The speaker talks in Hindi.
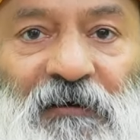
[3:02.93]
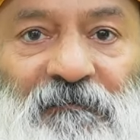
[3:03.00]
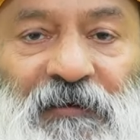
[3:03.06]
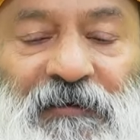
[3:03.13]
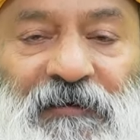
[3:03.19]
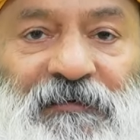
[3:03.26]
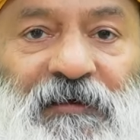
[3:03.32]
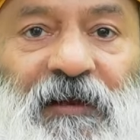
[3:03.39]

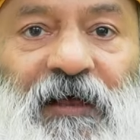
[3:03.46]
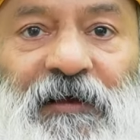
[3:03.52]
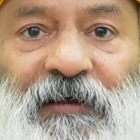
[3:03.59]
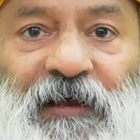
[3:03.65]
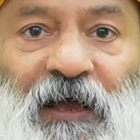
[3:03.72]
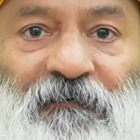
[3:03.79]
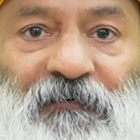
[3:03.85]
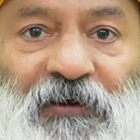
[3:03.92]
पता चला
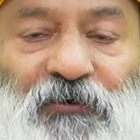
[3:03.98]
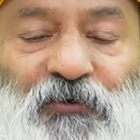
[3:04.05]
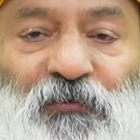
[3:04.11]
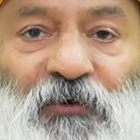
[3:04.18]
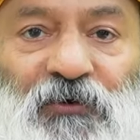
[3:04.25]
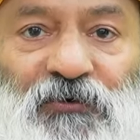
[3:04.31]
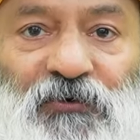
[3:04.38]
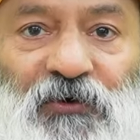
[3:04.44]
कि एवरेज
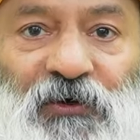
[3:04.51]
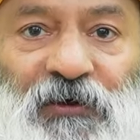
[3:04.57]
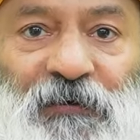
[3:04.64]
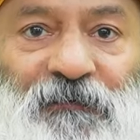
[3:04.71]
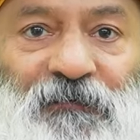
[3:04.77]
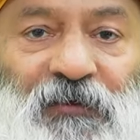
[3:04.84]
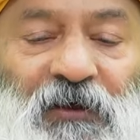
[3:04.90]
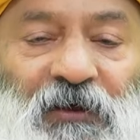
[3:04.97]
उम्र जो है
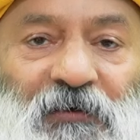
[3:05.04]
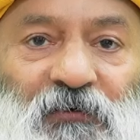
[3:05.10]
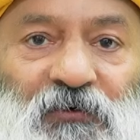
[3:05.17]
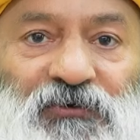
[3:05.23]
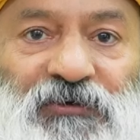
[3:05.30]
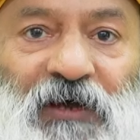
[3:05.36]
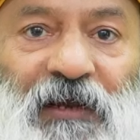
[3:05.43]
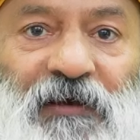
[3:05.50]
वो
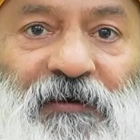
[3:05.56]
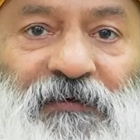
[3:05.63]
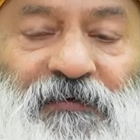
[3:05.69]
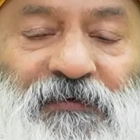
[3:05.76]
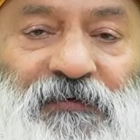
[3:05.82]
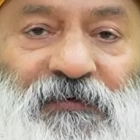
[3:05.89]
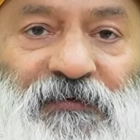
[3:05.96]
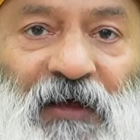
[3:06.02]
चालीस
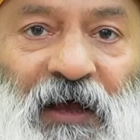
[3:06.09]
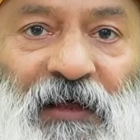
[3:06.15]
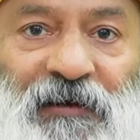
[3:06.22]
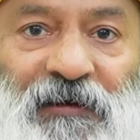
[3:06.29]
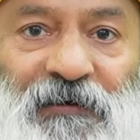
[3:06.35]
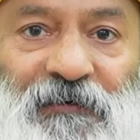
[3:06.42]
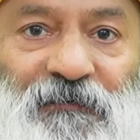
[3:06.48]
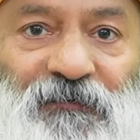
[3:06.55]

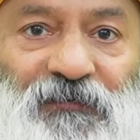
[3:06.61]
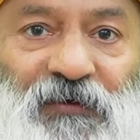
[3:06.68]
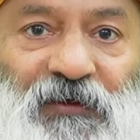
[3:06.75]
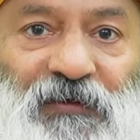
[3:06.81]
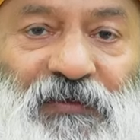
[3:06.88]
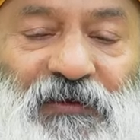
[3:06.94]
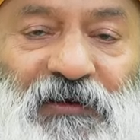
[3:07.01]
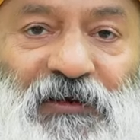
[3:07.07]
साल
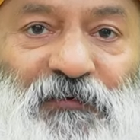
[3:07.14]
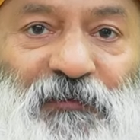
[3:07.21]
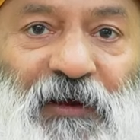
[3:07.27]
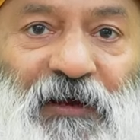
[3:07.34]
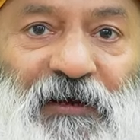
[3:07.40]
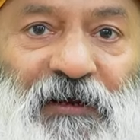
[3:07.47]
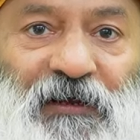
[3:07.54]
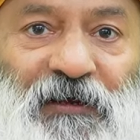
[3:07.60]
तीन
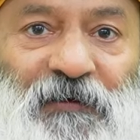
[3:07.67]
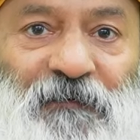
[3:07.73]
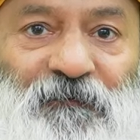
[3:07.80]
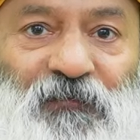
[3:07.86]
महीने